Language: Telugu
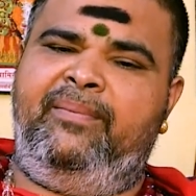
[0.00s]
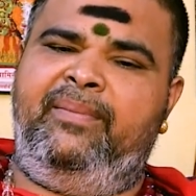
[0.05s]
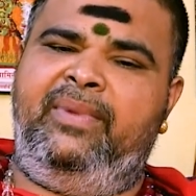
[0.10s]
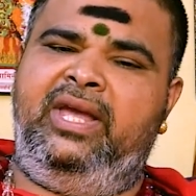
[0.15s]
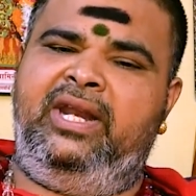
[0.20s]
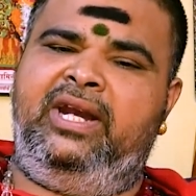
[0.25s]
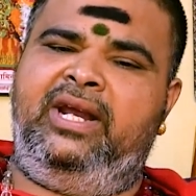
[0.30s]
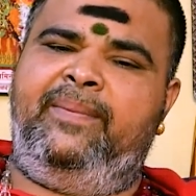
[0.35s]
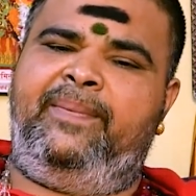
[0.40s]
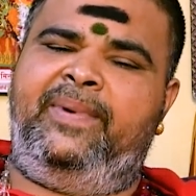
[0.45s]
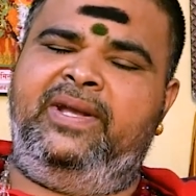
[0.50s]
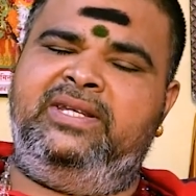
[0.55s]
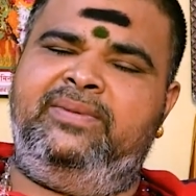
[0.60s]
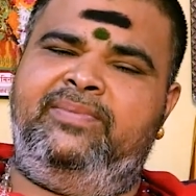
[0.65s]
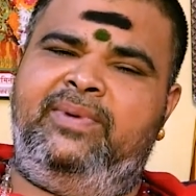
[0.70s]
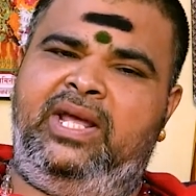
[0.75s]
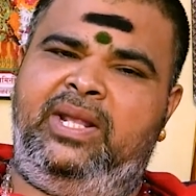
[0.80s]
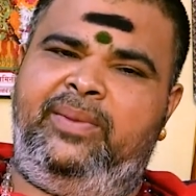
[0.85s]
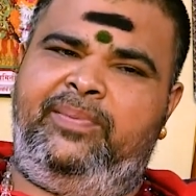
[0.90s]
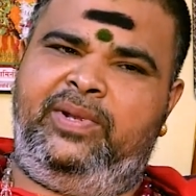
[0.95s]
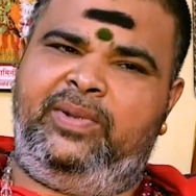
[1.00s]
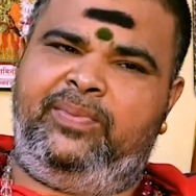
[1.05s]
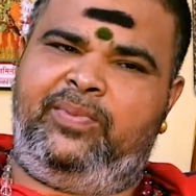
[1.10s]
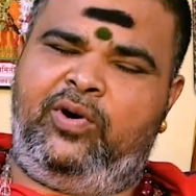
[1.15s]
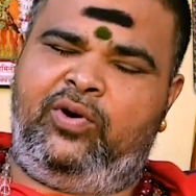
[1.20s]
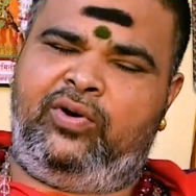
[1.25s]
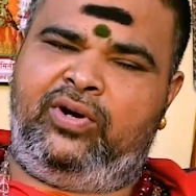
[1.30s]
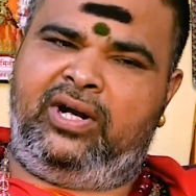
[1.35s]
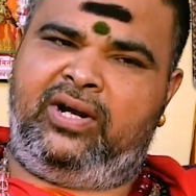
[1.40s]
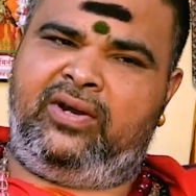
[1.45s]
మెయిన్గా పంచమాధిపతి
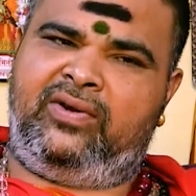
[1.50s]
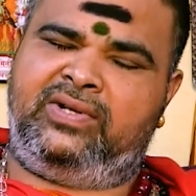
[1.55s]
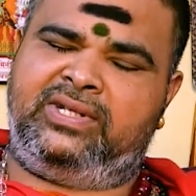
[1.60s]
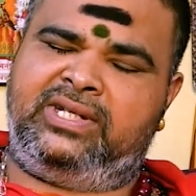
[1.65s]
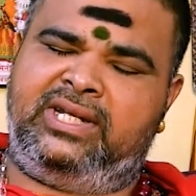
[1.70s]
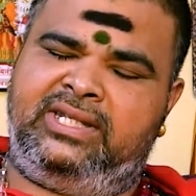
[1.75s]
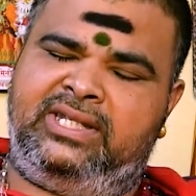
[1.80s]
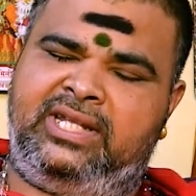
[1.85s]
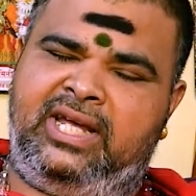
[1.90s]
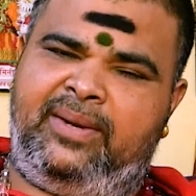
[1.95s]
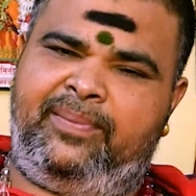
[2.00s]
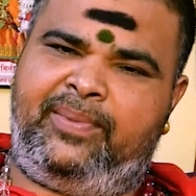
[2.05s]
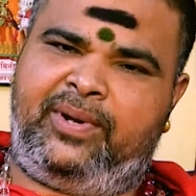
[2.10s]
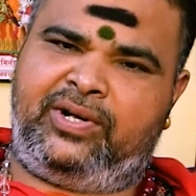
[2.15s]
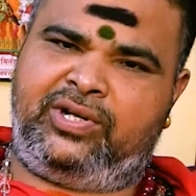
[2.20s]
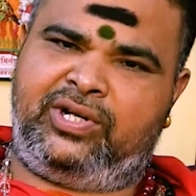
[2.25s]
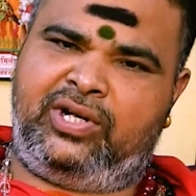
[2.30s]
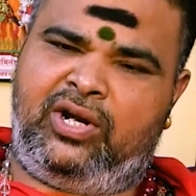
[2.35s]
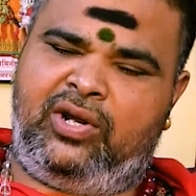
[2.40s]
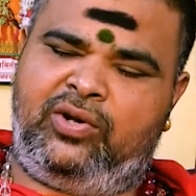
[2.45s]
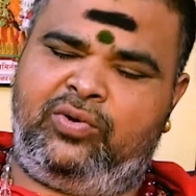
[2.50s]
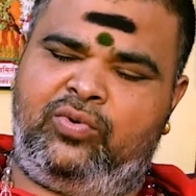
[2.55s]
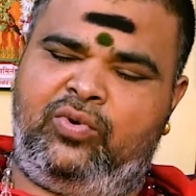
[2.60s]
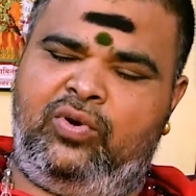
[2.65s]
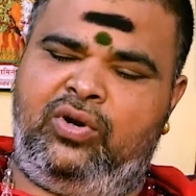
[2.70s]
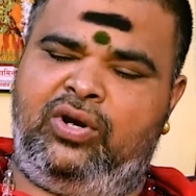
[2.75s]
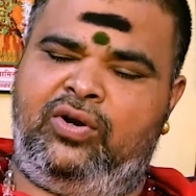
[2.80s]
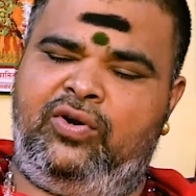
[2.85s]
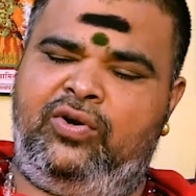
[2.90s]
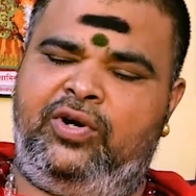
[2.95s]
బాగున్నాడు కూడా సంతాన పరీక్షలు
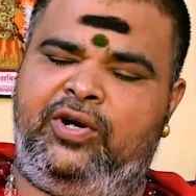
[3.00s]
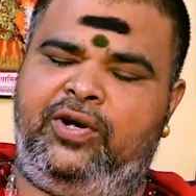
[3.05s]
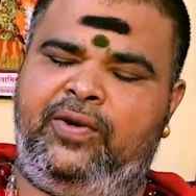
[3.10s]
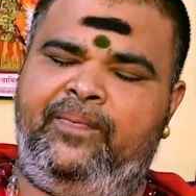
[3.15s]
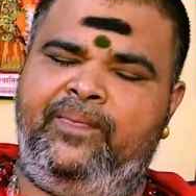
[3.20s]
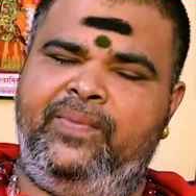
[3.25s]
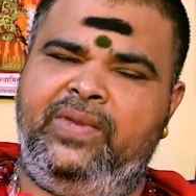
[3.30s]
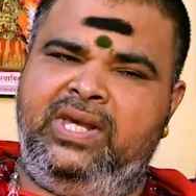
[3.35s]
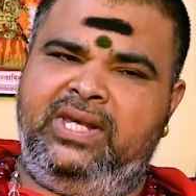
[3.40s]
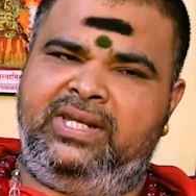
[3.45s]
అనుకూలంగా ఉండడం